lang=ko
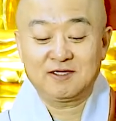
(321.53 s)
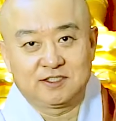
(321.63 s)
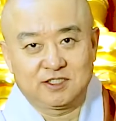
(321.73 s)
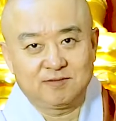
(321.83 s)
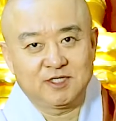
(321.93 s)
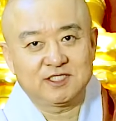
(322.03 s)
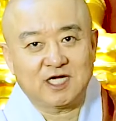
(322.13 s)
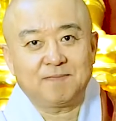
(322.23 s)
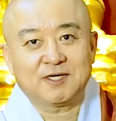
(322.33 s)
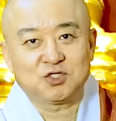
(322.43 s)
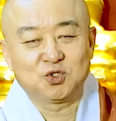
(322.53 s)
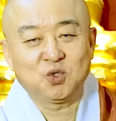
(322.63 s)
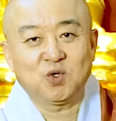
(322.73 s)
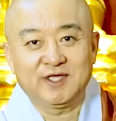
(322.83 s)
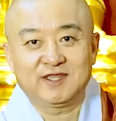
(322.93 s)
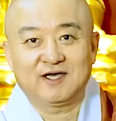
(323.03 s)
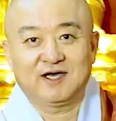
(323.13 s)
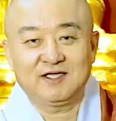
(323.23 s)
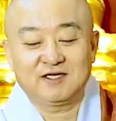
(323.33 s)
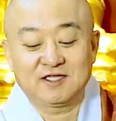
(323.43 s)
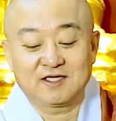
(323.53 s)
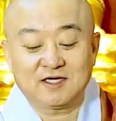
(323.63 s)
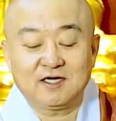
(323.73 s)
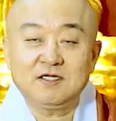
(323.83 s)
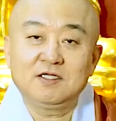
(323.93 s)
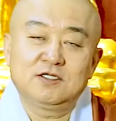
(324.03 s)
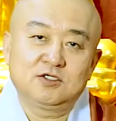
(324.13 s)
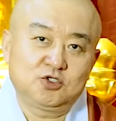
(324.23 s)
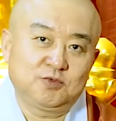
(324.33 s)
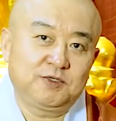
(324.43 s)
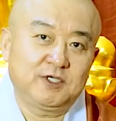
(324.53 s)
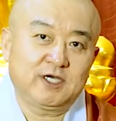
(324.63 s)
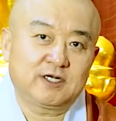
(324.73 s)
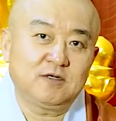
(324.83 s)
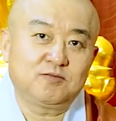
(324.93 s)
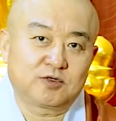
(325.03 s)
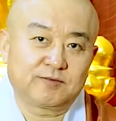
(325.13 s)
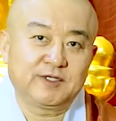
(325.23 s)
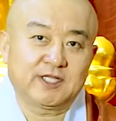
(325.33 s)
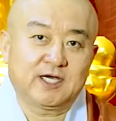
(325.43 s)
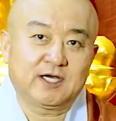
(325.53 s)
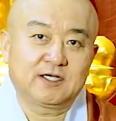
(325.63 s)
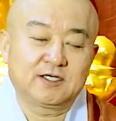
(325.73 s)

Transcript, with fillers: 지금 현재 아파서 누워있다 이러니까 수피아를 부릅니다.